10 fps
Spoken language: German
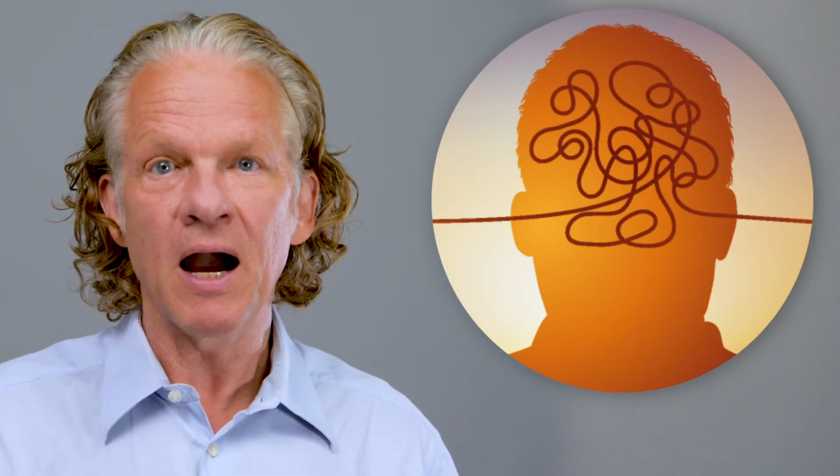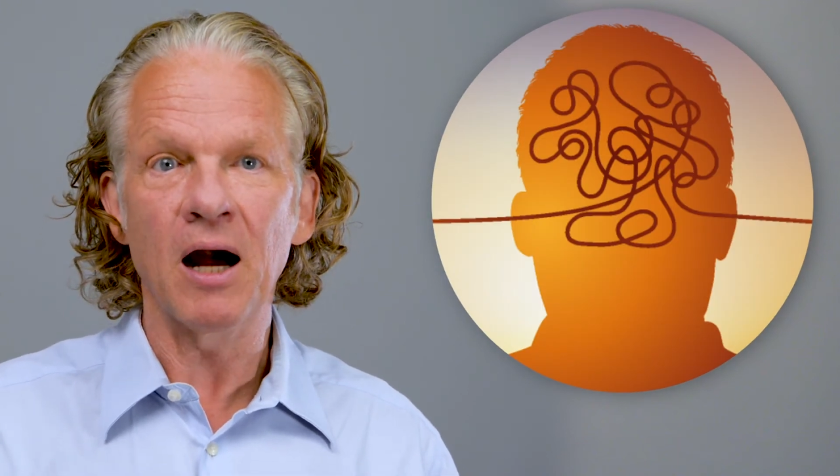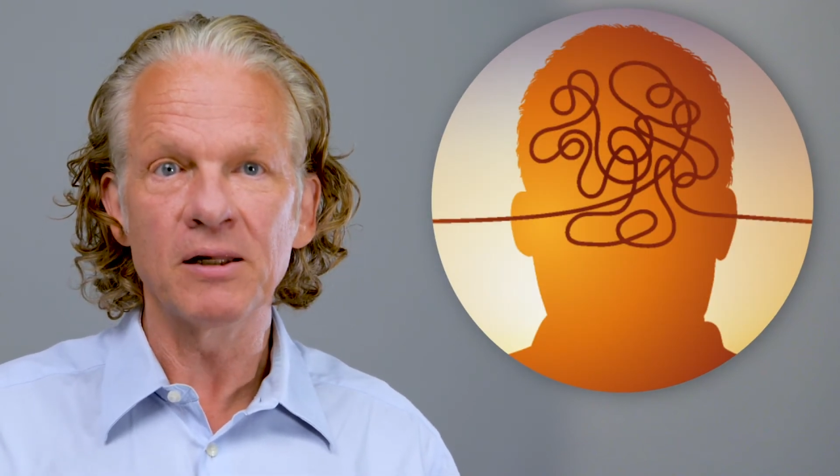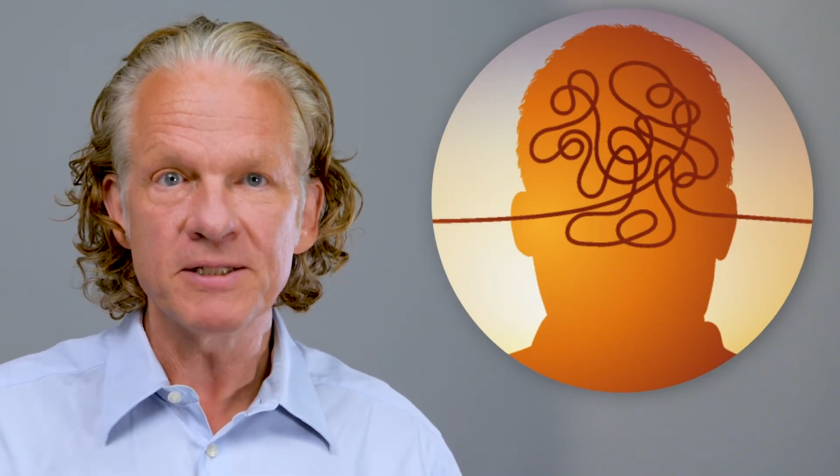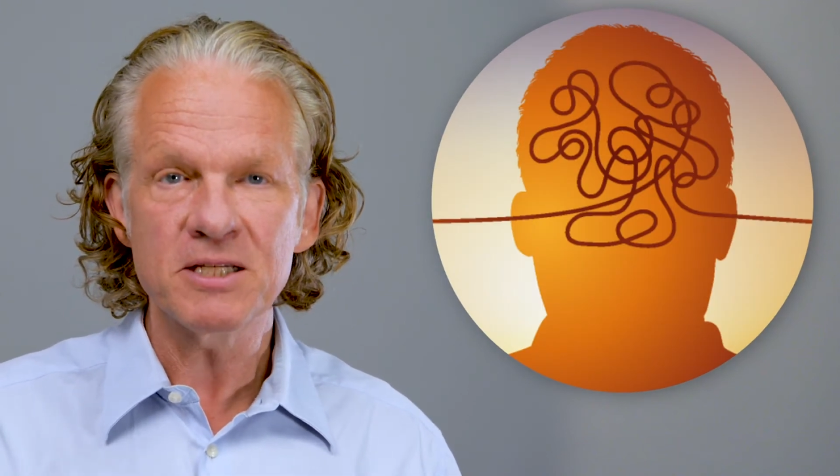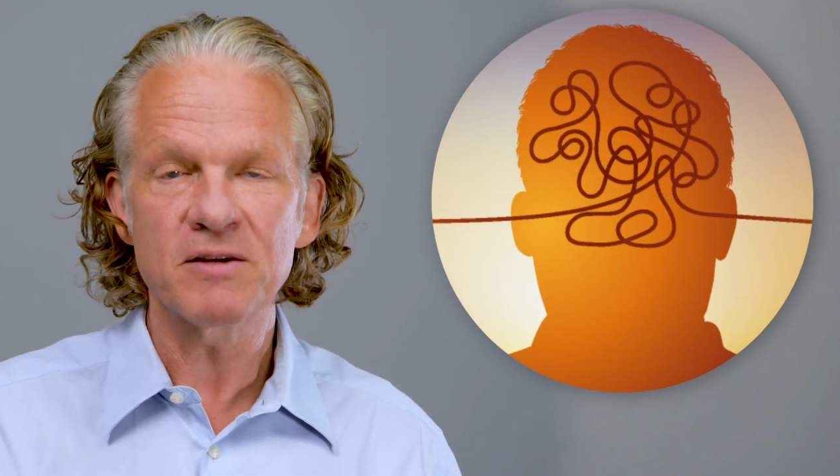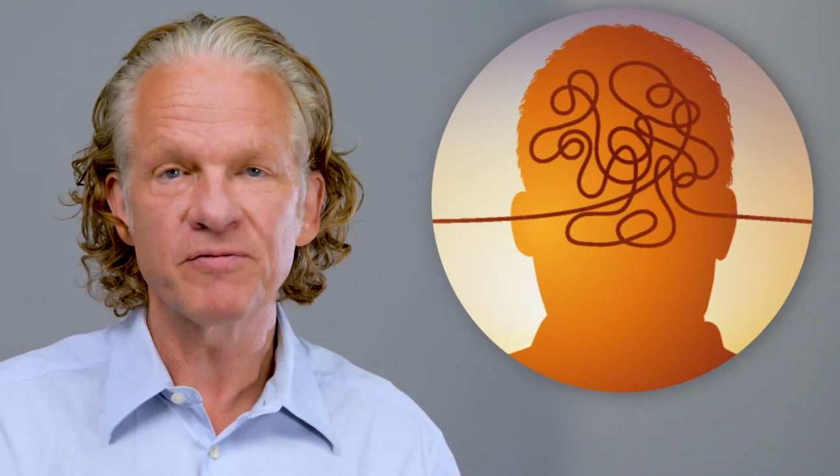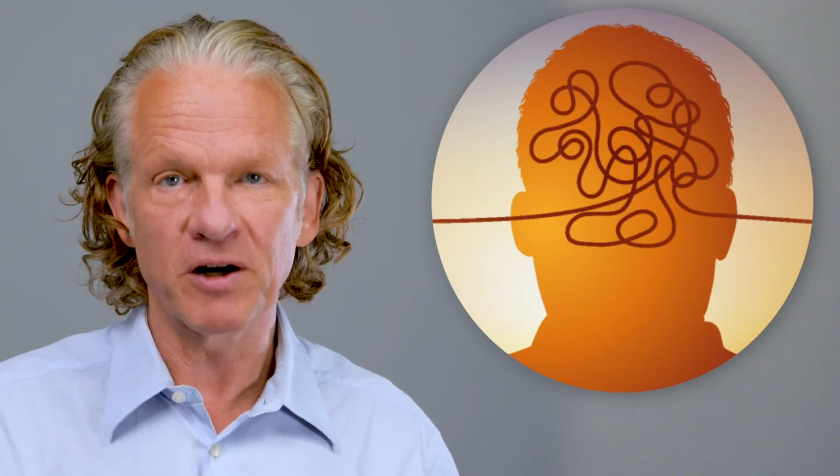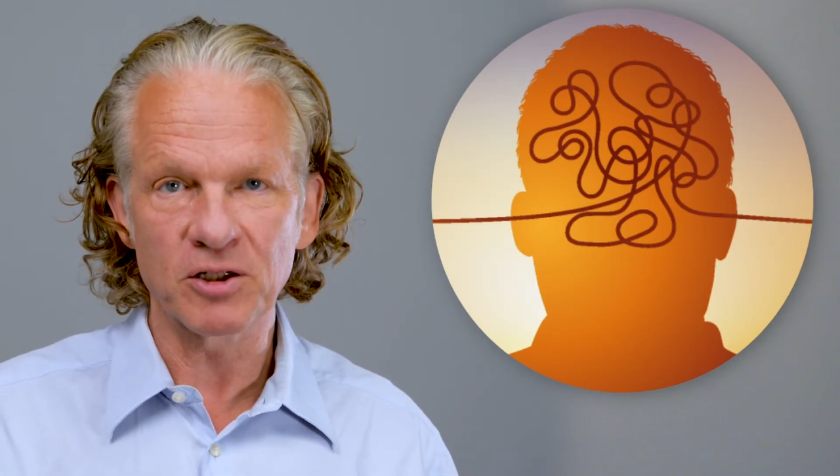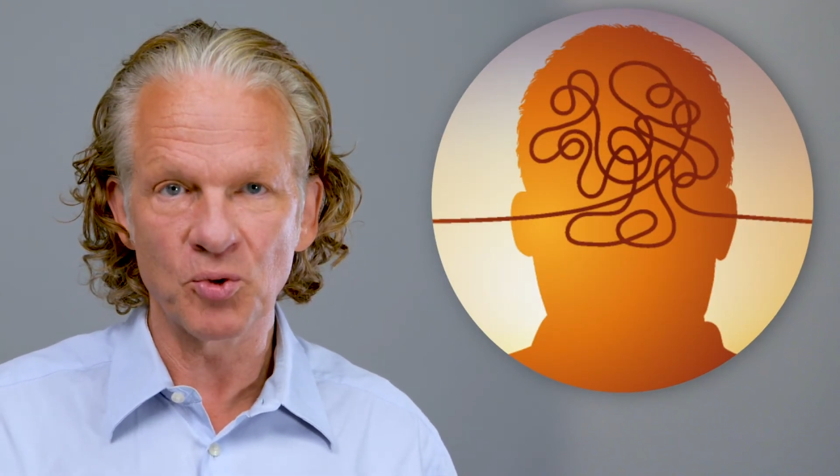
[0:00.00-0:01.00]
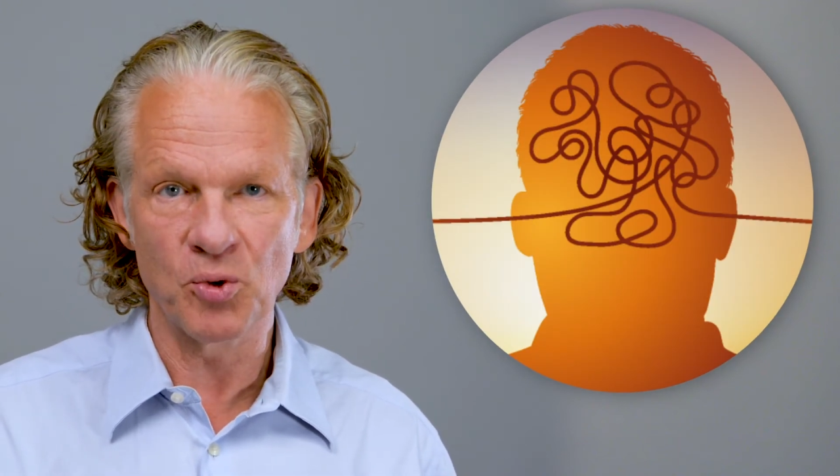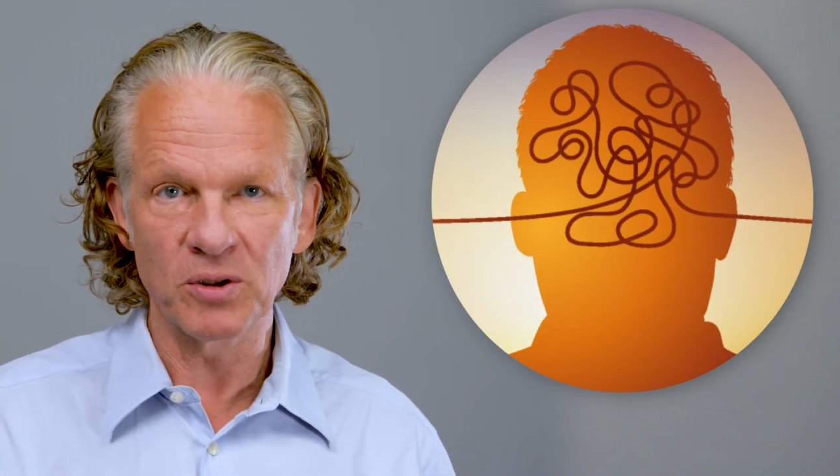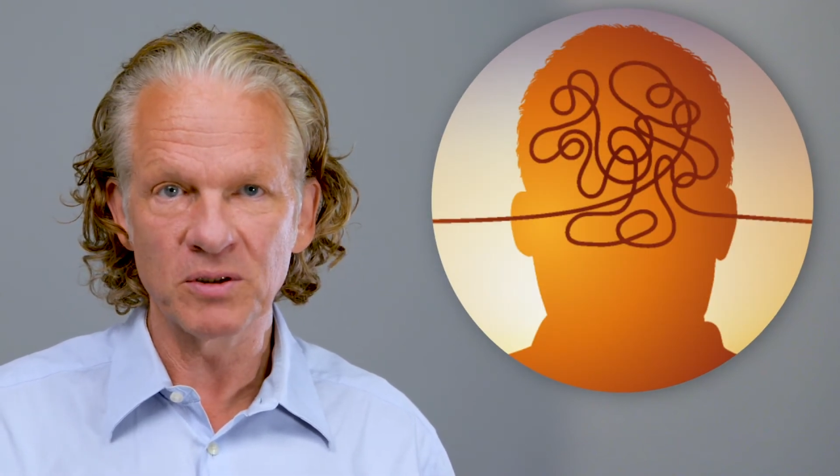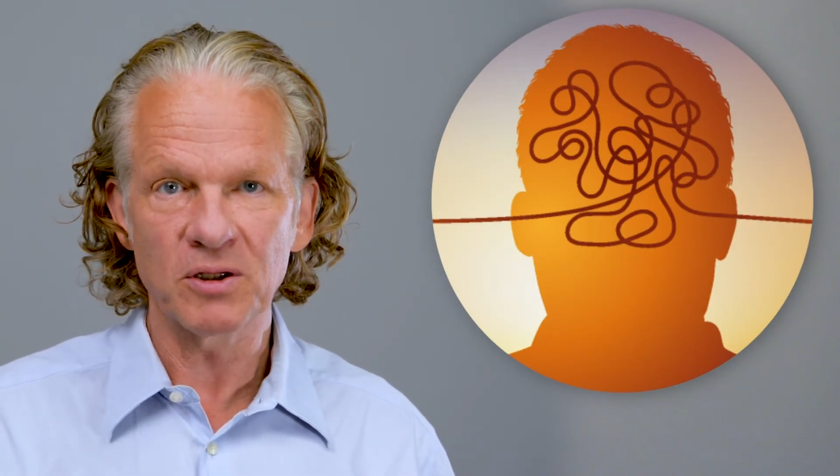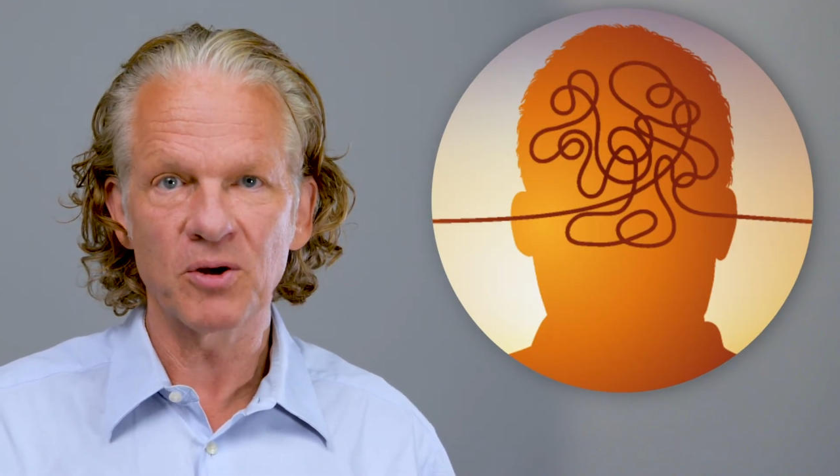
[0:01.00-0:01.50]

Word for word: All diese Faktoren